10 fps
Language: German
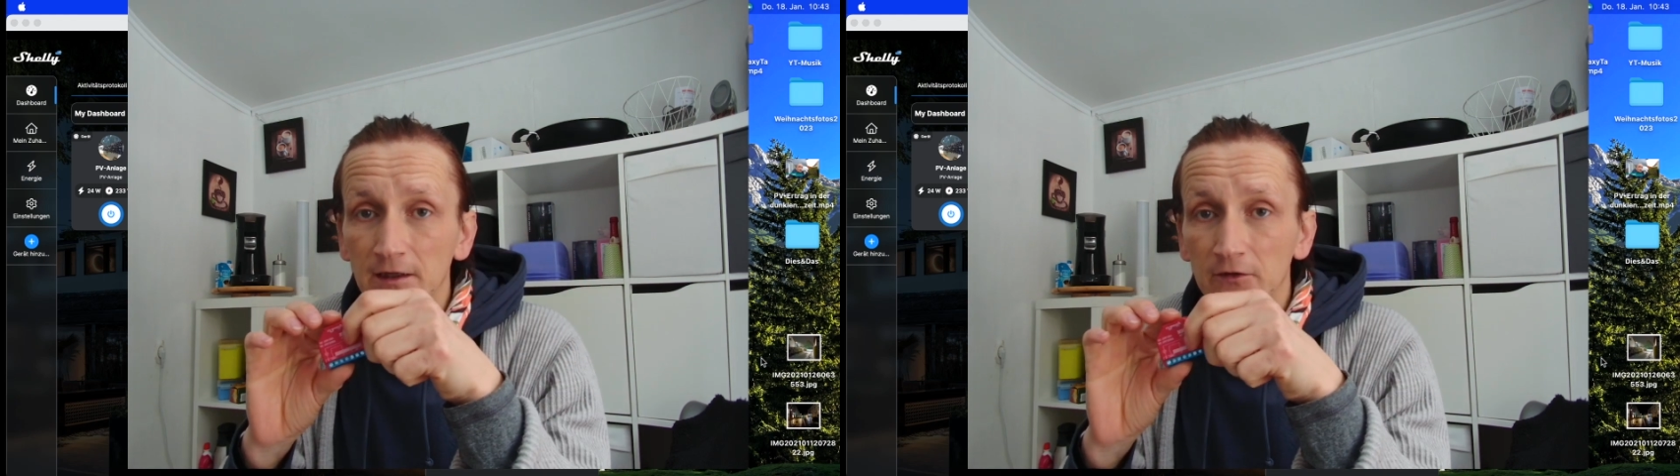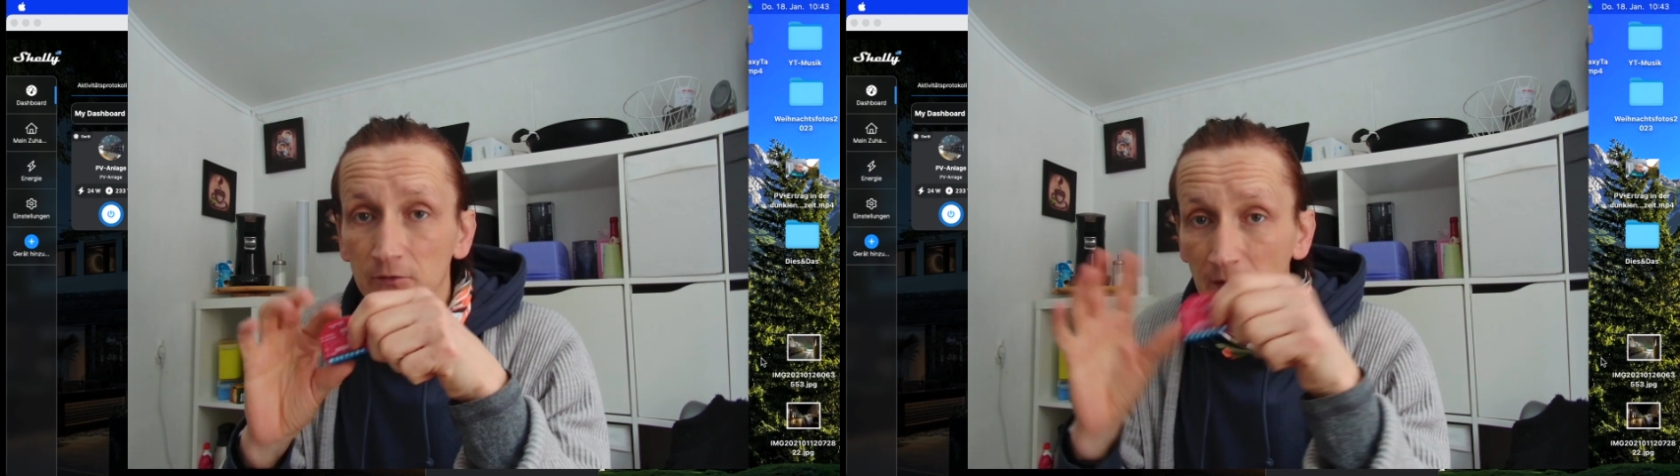
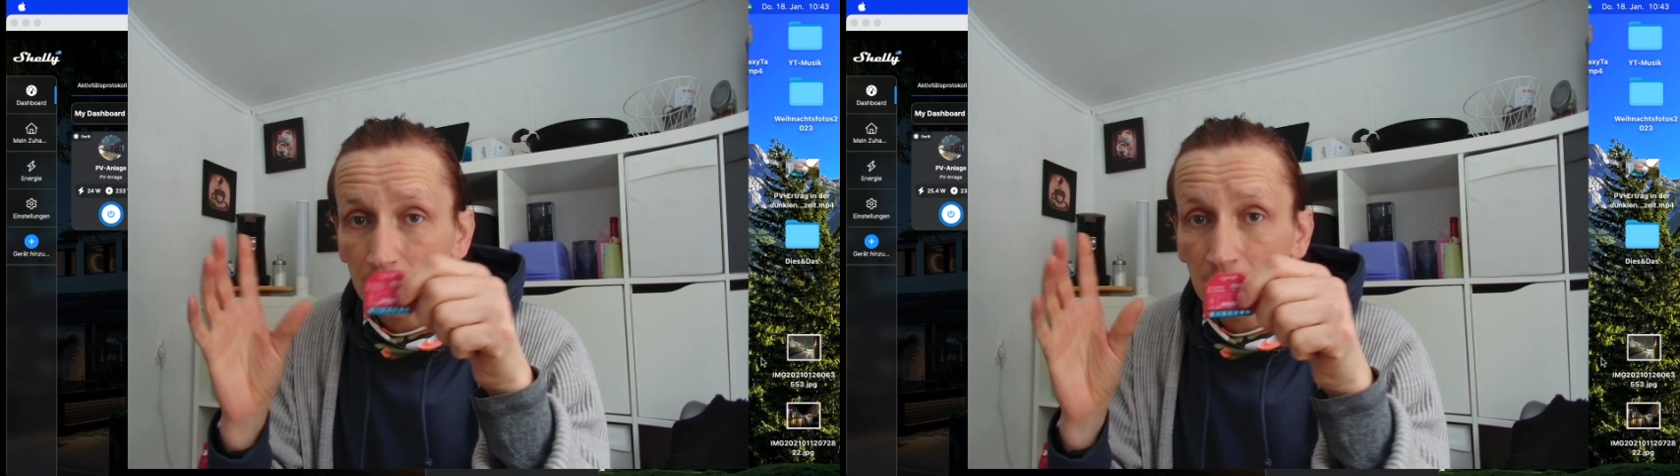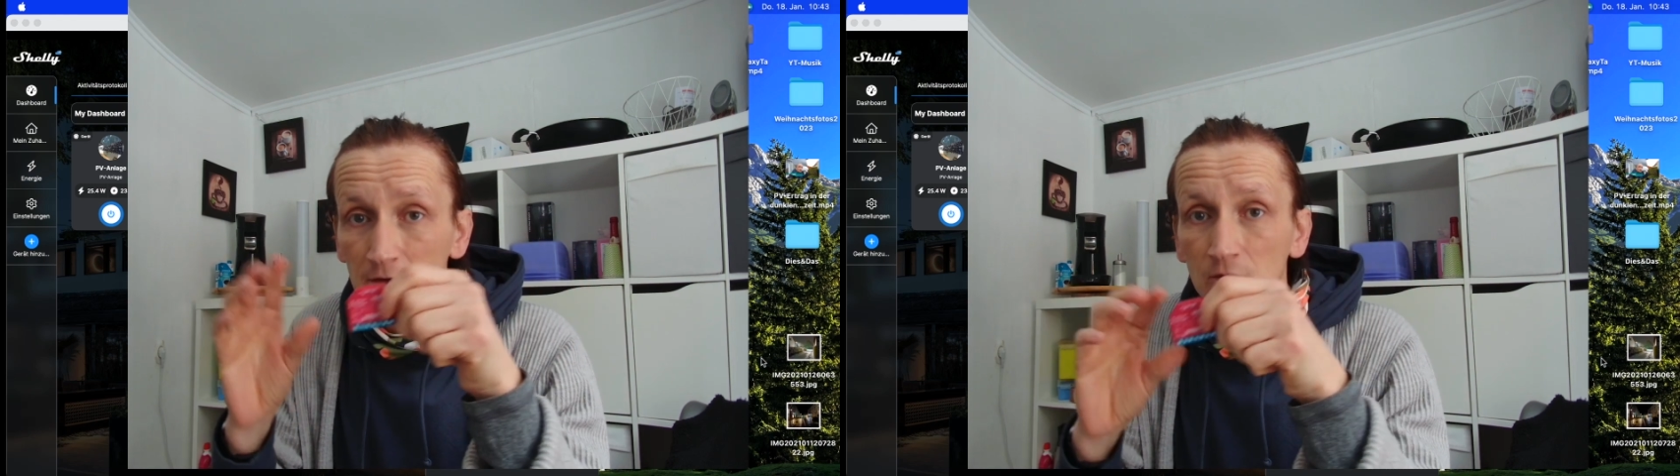also mein
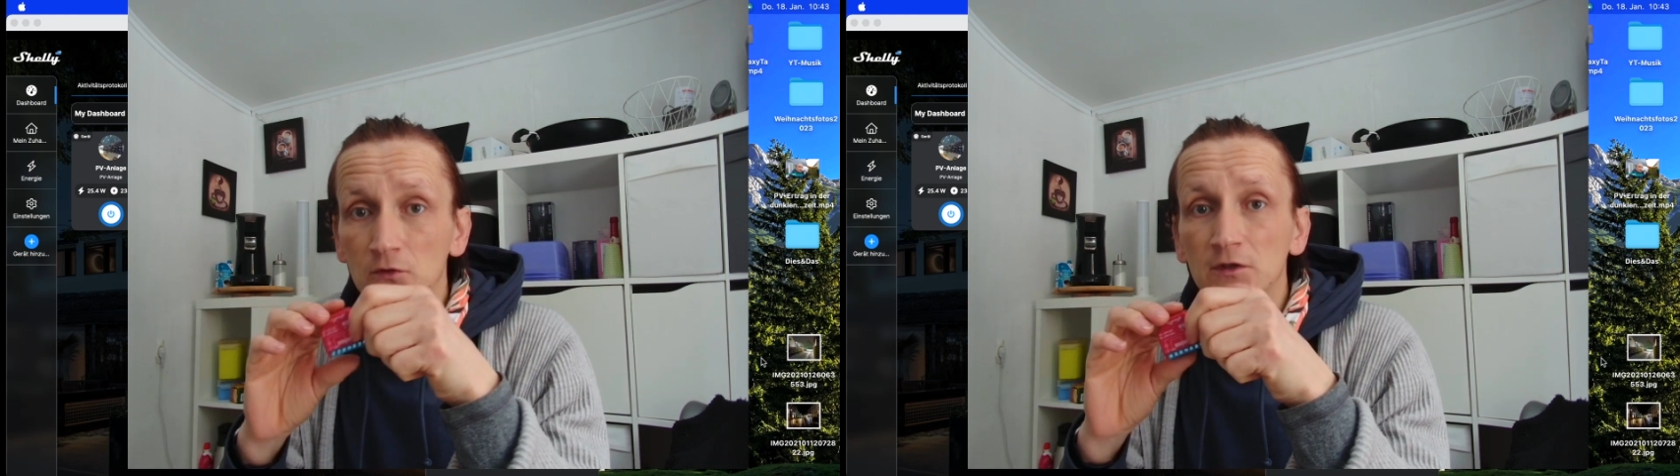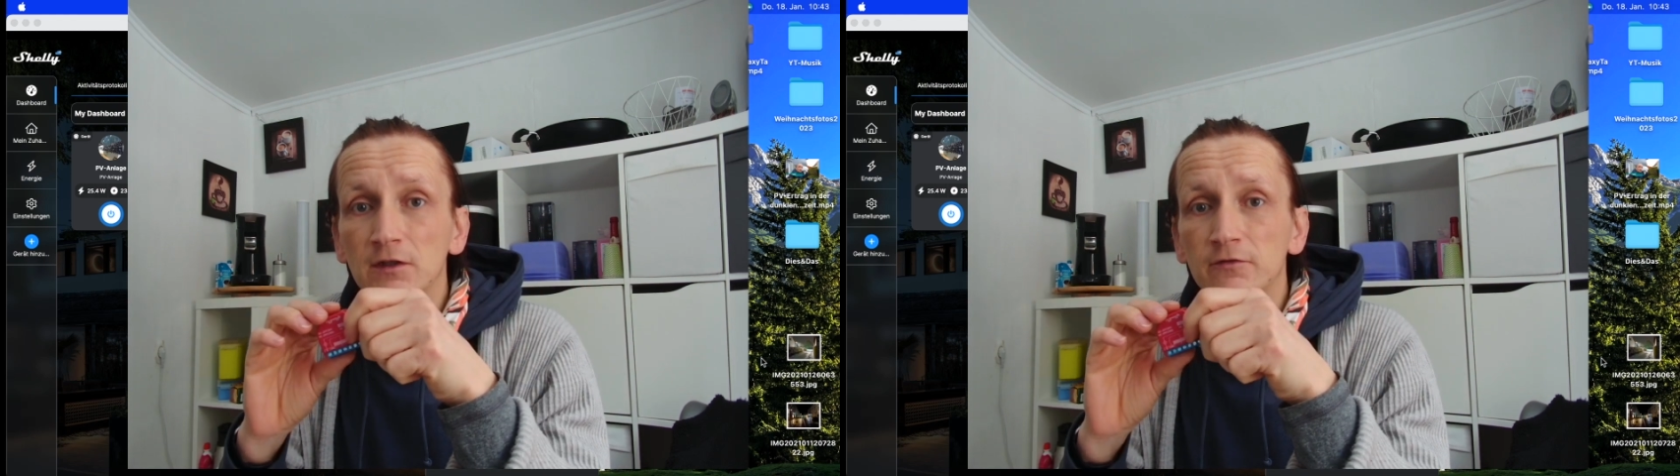
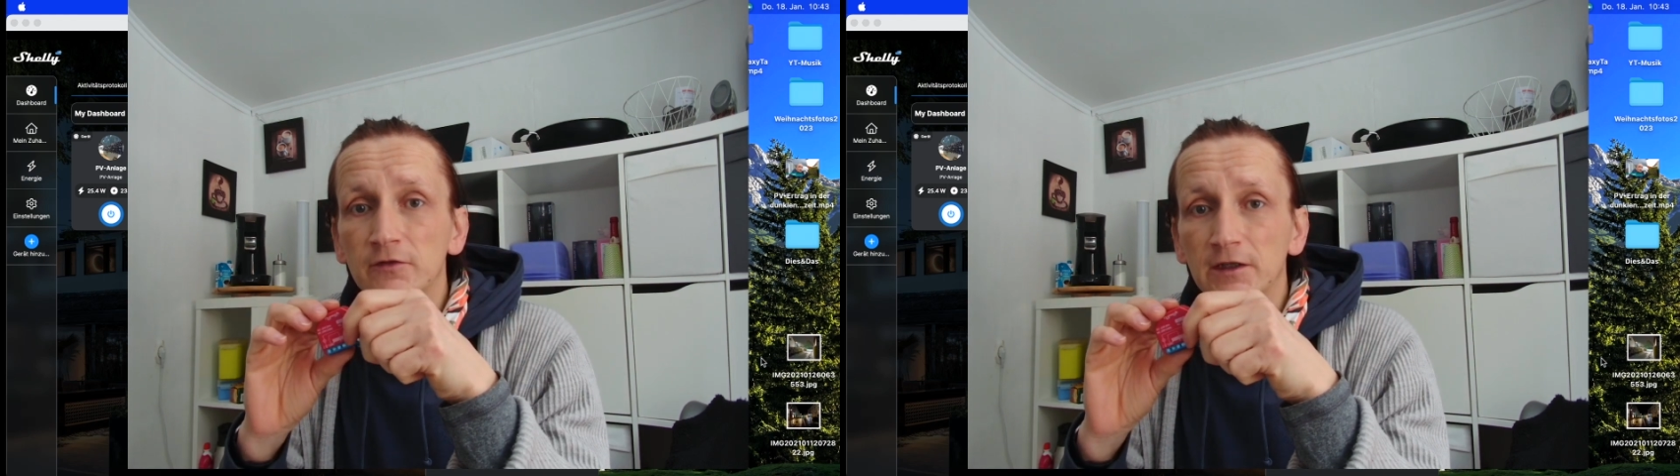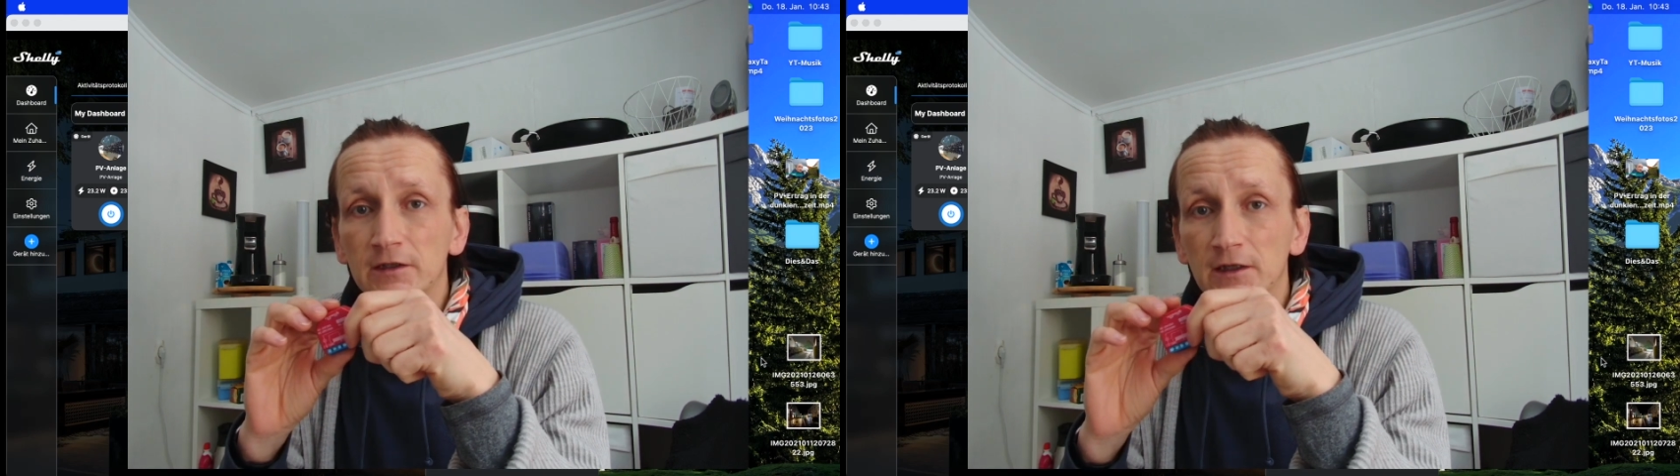
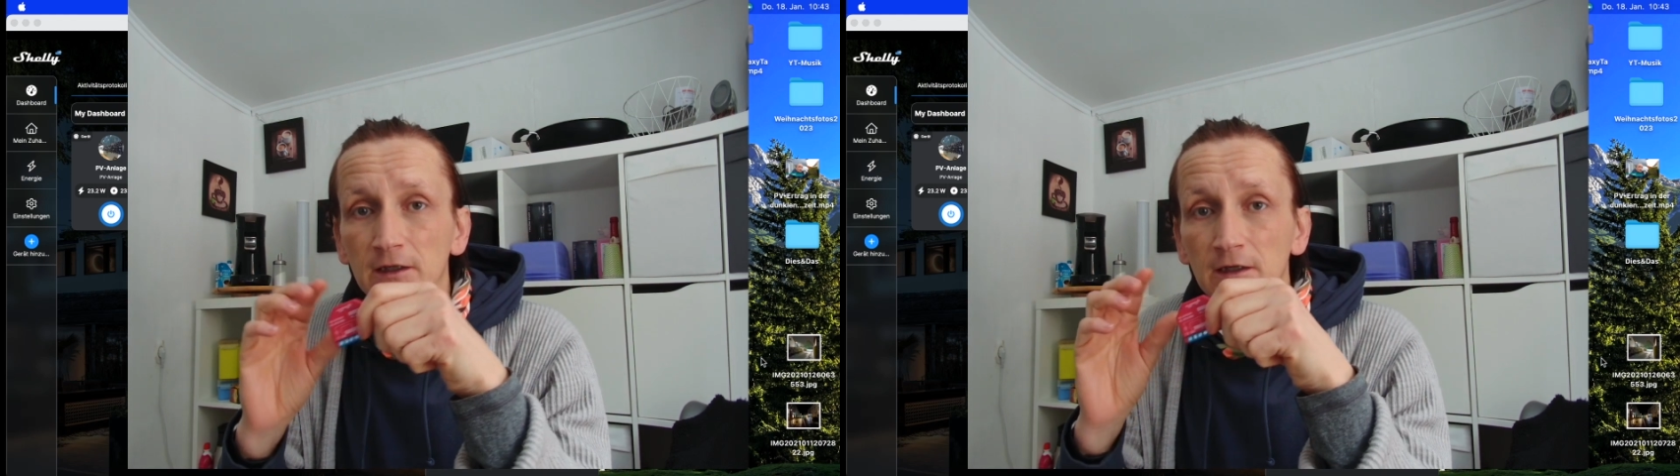Balkonkraftwerk,